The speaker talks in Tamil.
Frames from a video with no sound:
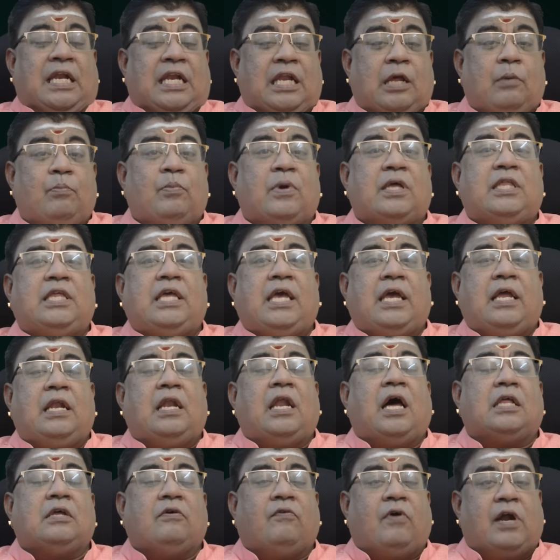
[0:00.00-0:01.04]
நிம்மதி
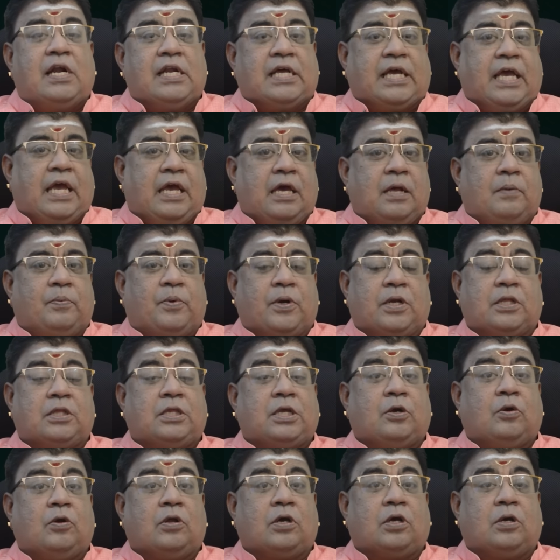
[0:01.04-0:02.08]
இல்லாத வாழ்க்கையை
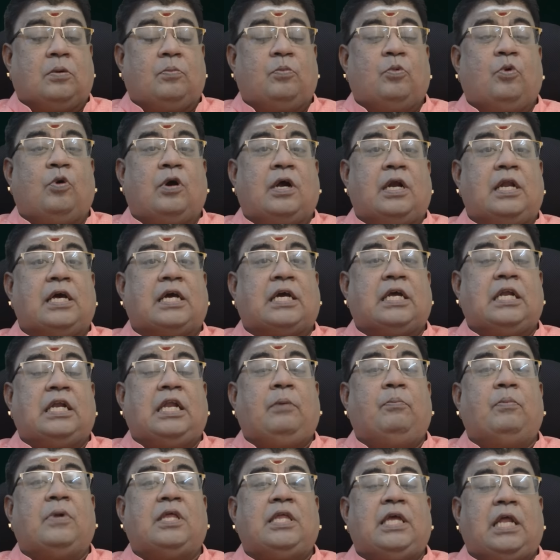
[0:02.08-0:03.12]
ஏற்படுத்தி கொடுக்கும் உங்களுக்கு
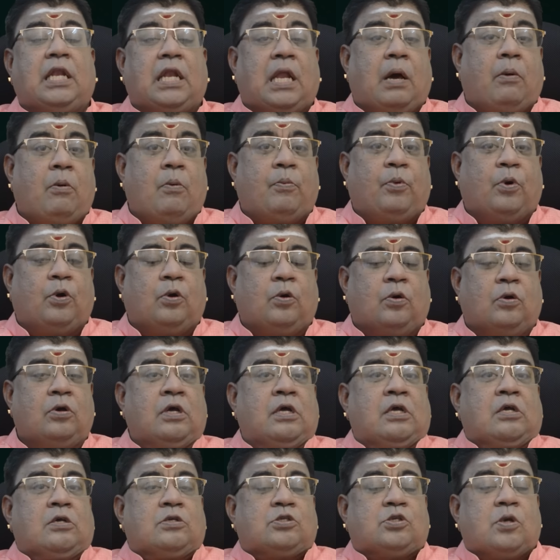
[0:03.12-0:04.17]
நிம்மதி இல்லாமல் போகும்
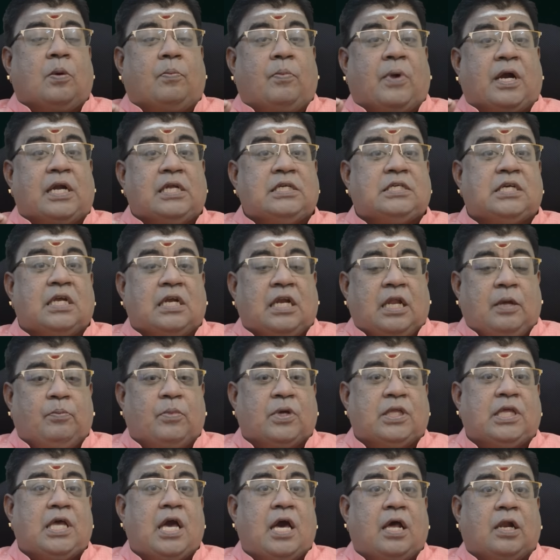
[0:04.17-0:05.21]
ஸோ மனுஷன்
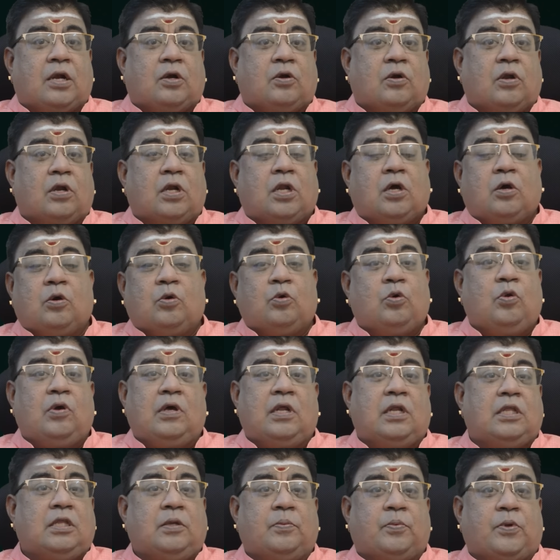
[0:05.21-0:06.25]
நிம்மதியாக இருக்கணும்னா குரு
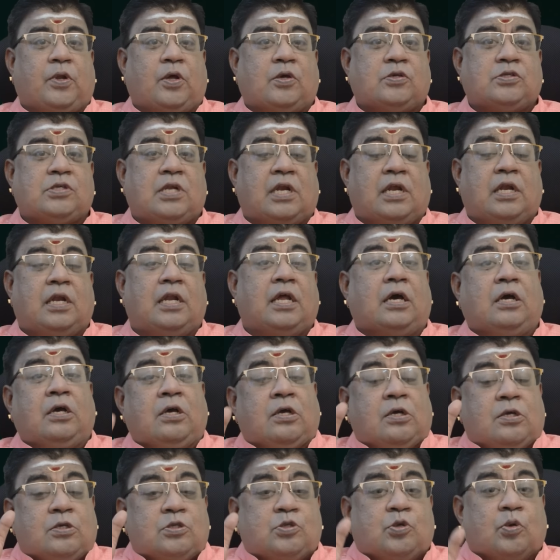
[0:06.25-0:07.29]
இருந்து பிரயோஜனம் இல்லை
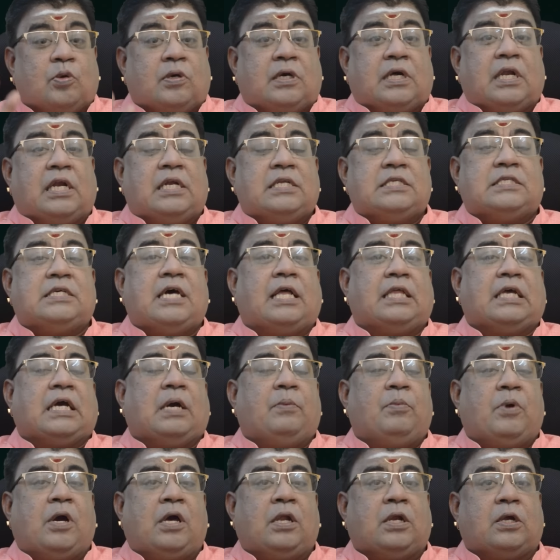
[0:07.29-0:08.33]
சுக்கரன் சா
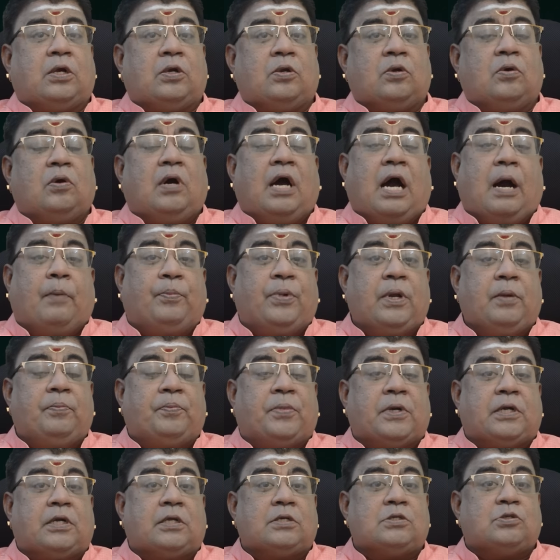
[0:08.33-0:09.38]
சாதகமாக இருக்கணும்
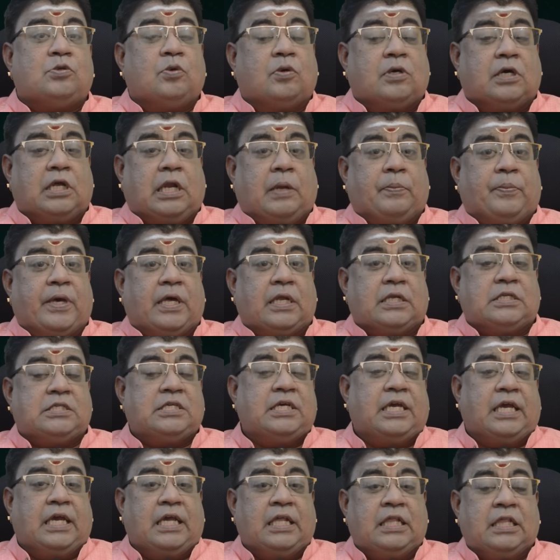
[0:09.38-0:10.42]
அப்படிப்பட்ட சுக்கர
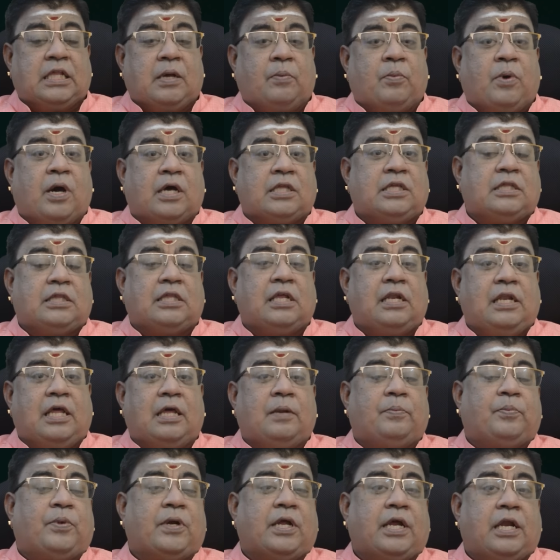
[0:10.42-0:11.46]
பெயர்ச்சி இந்த மாதத்தில்
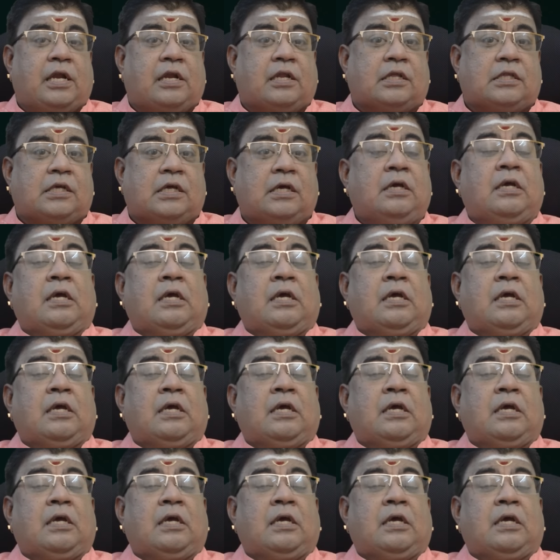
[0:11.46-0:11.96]
ஏற்படுகின்றது